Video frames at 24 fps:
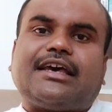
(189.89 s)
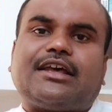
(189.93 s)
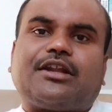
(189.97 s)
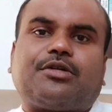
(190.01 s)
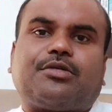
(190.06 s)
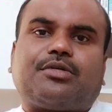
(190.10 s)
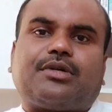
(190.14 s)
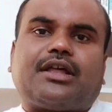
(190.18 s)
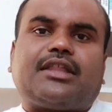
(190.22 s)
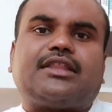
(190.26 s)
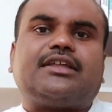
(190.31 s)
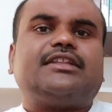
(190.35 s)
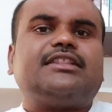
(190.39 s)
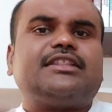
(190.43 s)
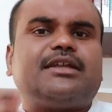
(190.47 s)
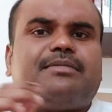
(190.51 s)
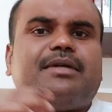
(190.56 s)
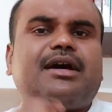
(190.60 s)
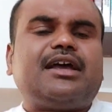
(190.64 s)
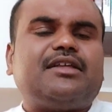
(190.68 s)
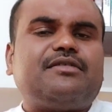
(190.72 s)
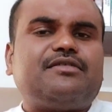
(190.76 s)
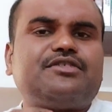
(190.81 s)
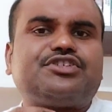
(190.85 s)
சேரக்கூடாது இந்த
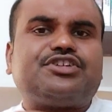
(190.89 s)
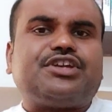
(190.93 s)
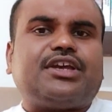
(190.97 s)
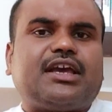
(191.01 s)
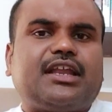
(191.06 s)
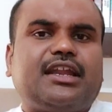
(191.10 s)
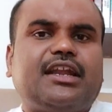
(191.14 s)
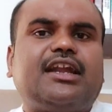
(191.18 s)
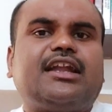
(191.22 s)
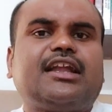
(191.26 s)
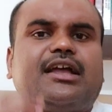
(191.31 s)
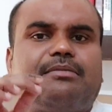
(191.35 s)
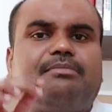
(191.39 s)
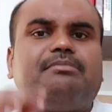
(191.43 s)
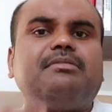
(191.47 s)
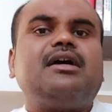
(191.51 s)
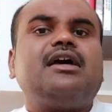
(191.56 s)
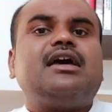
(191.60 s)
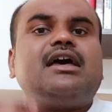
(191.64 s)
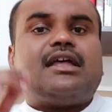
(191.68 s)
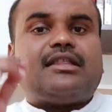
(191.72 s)
மாதிரி விஷயங்கள்லாம் நம்